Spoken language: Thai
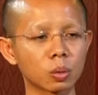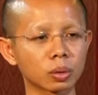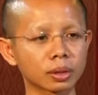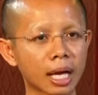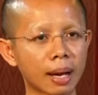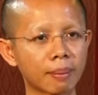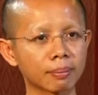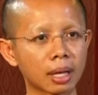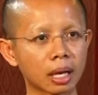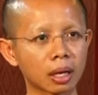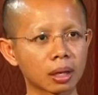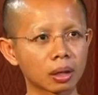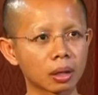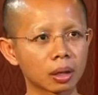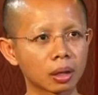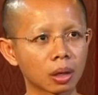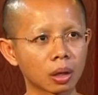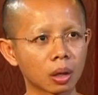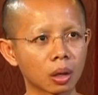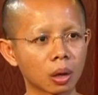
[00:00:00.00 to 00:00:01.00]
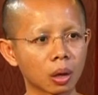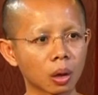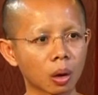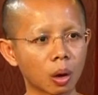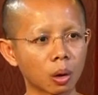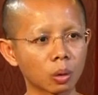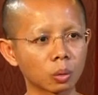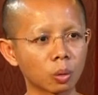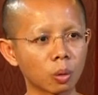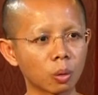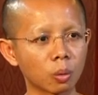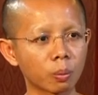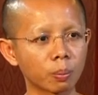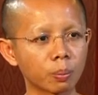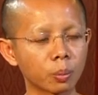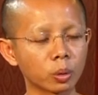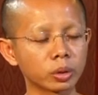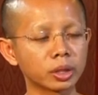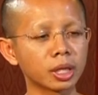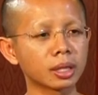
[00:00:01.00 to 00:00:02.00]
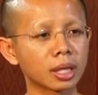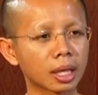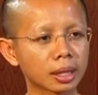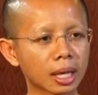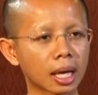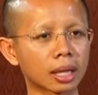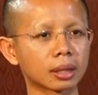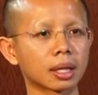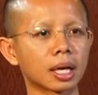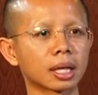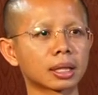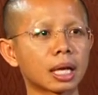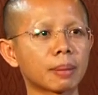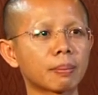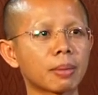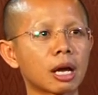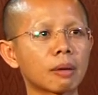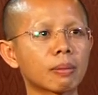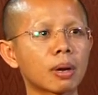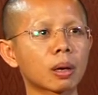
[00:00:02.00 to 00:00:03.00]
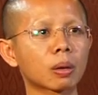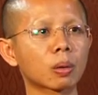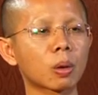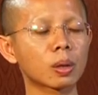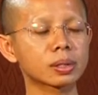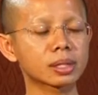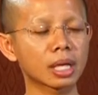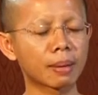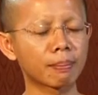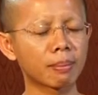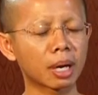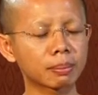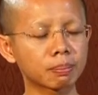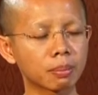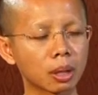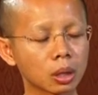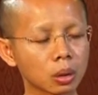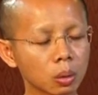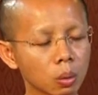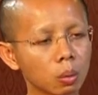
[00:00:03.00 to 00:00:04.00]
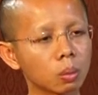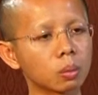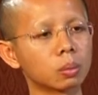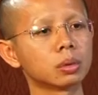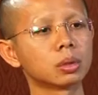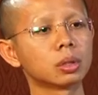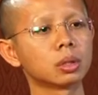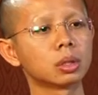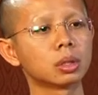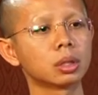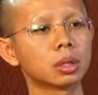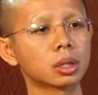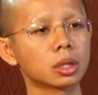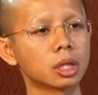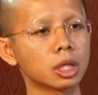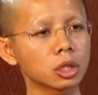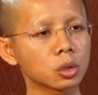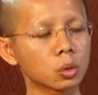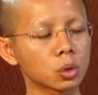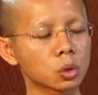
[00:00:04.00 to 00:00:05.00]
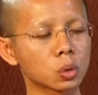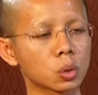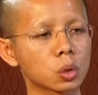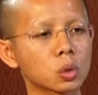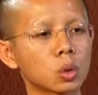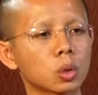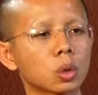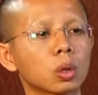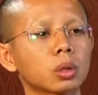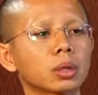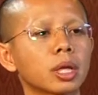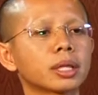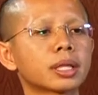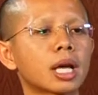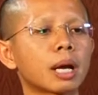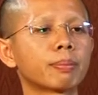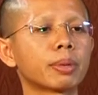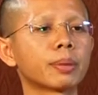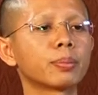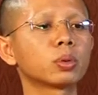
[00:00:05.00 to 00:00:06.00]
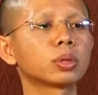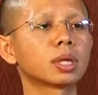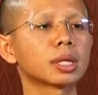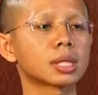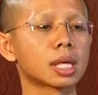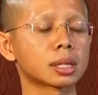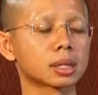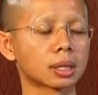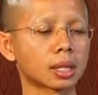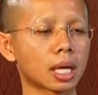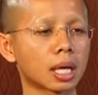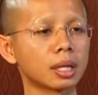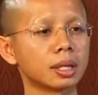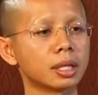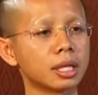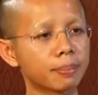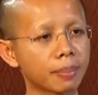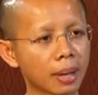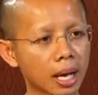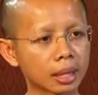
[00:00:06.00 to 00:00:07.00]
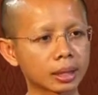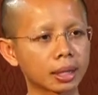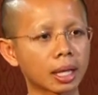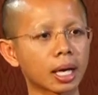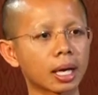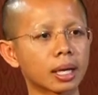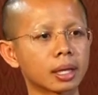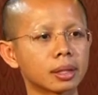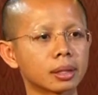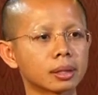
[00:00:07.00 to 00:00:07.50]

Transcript: ถูกตามหลักของหลวงปู่ทิศด้านหันอาตมาว่าก็สามารถบรรลุถึงจุดสูงสุดในทางพระพุทธศาสนาหรือนิพพานได้